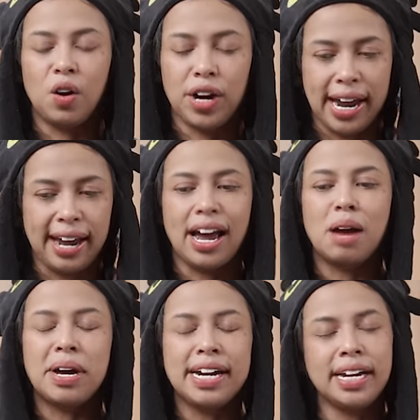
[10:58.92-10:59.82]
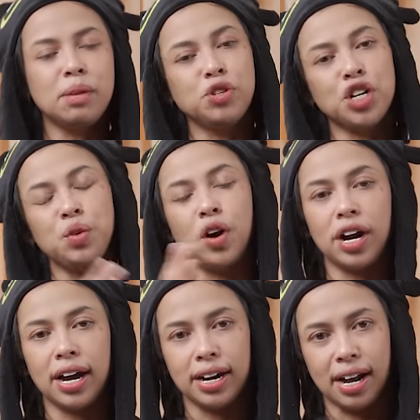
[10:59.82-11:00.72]
oke okay, Amanda ini punya dua
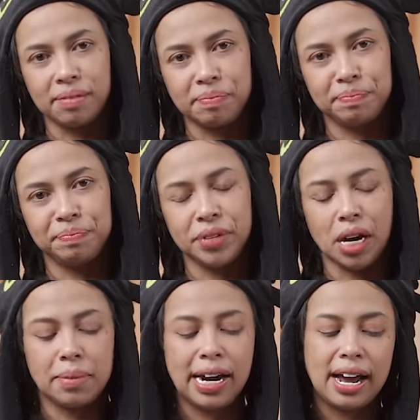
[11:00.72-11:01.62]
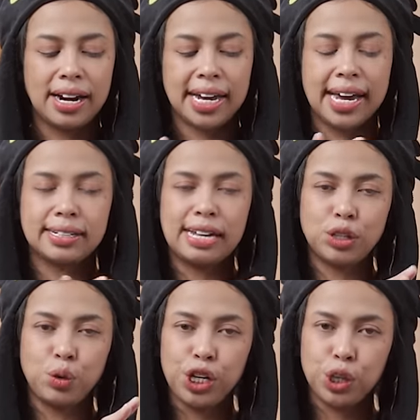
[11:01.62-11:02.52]
orang anak, yang mana anaknya yang
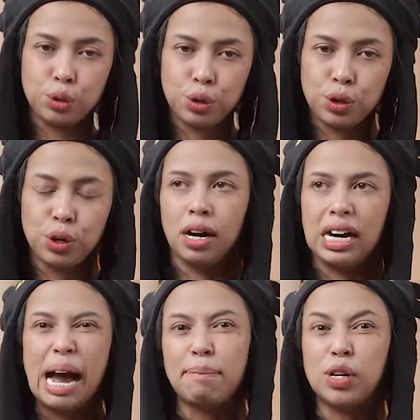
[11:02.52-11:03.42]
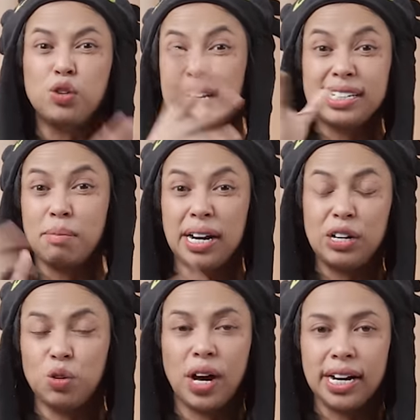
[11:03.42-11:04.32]
satu itu nggak peduli sama
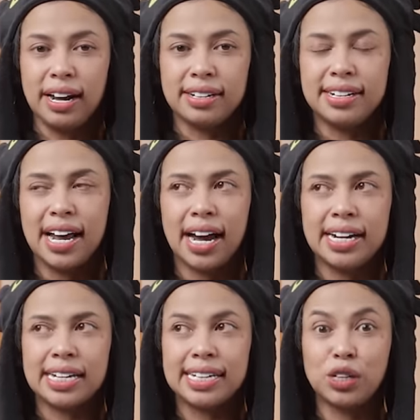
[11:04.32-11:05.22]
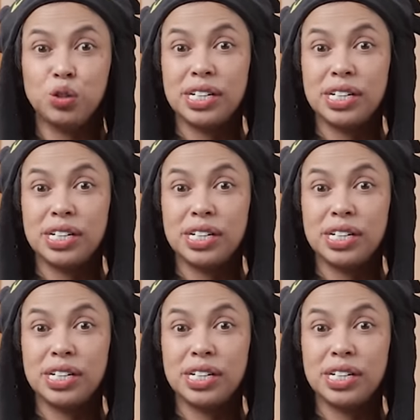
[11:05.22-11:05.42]
lingkungannya, sedangkan yang satu